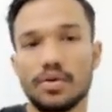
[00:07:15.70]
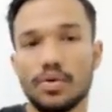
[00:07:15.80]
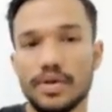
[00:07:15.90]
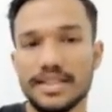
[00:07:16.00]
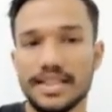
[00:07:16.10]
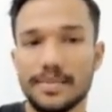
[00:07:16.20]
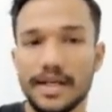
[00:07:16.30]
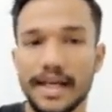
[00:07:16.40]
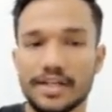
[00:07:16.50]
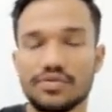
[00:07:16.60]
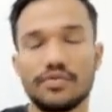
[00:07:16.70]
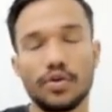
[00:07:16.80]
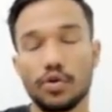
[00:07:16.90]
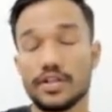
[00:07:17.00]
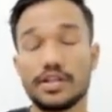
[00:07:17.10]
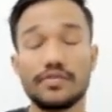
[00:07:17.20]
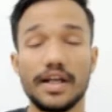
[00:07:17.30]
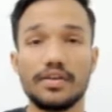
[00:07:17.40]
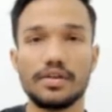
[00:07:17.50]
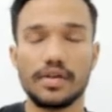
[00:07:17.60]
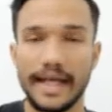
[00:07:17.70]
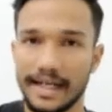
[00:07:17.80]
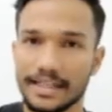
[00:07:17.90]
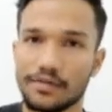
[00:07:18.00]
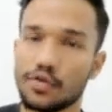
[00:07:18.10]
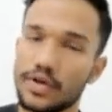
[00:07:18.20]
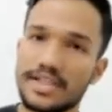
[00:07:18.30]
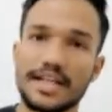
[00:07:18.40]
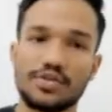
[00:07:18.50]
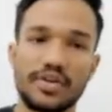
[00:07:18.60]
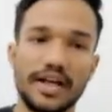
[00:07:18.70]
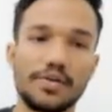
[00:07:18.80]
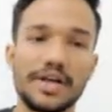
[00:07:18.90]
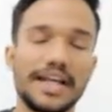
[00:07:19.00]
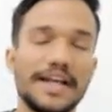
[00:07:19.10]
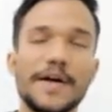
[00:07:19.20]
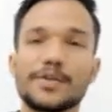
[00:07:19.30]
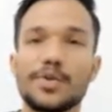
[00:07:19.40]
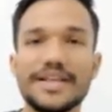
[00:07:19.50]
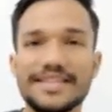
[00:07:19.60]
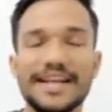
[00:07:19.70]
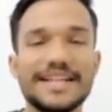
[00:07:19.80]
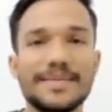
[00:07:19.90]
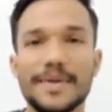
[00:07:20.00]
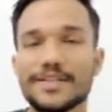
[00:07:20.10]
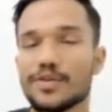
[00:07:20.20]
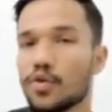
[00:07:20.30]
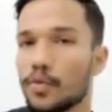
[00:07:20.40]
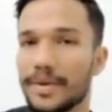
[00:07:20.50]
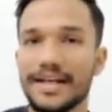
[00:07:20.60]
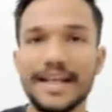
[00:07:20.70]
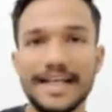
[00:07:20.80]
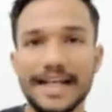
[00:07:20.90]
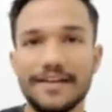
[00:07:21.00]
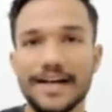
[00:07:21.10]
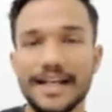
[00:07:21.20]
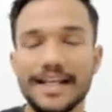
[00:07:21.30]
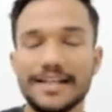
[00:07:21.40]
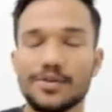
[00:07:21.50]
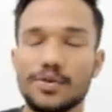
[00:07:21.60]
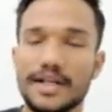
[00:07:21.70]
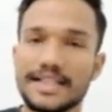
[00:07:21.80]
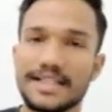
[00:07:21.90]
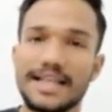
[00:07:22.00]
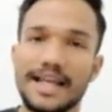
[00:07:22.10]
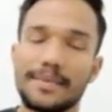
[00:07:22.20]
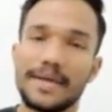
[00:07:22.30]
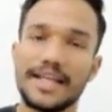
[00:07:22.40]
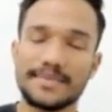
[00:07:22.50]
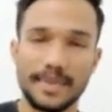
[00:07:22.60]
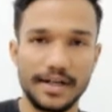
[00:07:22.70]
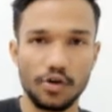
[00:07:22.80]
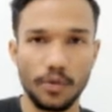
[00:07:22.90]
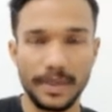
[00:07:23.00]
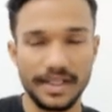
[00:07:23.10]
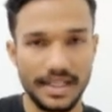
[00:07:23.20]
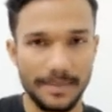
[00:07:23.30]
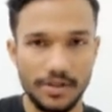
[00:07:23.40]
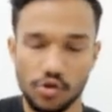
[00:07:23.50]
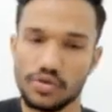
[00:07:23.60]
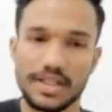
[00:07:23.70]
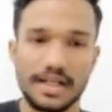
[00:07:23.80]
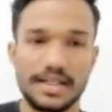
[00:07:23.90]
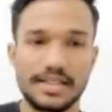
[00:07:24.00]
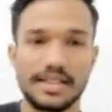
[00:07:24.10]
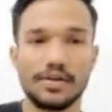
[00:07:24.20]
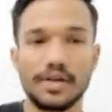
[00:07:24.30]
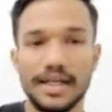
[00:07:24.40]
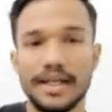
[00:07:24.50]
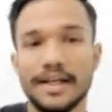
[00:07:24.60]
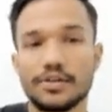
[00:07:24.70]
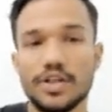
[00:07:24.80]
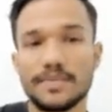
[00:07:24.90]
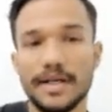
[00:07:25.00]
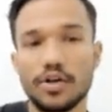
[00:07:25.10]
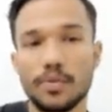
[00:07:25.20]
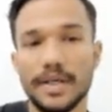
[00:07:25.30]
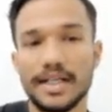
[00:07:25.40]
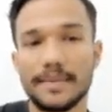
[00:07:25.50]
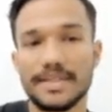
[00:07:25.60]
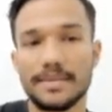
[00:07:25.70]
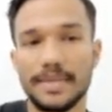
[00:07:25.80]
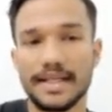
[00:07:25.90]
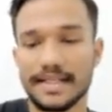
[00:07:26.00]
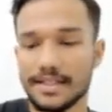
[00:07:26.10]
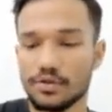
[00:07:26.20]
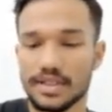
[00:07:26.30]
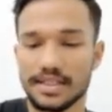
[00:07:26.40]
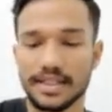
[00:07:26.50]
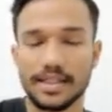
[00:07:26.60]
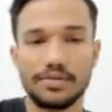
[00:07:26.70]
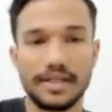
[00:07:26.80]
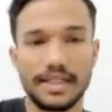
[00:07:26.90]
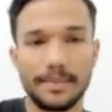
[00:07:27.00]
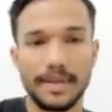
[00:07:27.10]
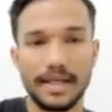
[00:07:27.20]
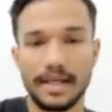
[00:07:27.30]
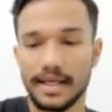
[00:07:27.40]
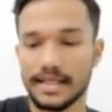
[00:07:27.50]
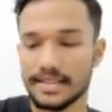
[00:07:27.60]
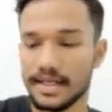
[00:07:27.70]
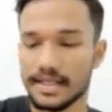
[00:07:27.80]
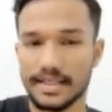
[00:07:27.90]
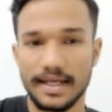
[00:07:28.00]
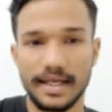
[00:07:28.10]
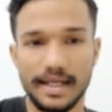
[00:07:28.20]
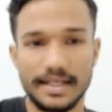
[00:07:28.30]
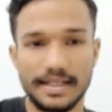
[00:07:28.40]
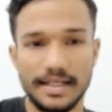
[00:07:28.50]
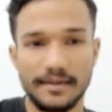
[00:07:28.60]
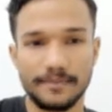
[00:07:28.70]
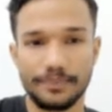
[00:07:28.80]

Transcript: और इससे मेरी एक्चुअल ओरिजिन वैल्यू एरे था वो ही चेंज हो गया ओके तो इस तरीके से अपन इसको कॉपी नहीं करने वाले तो इसलिए हमें स्प्रेडर ऑपरेटर यहाँ पे यूज करना चाहिए ओके तो स्प्रेडर ऑपरेटर यहाँ पे सिंपल कैसे यूज कर सकता हूँ यहाँ पे इस तरीके से एरे का साइन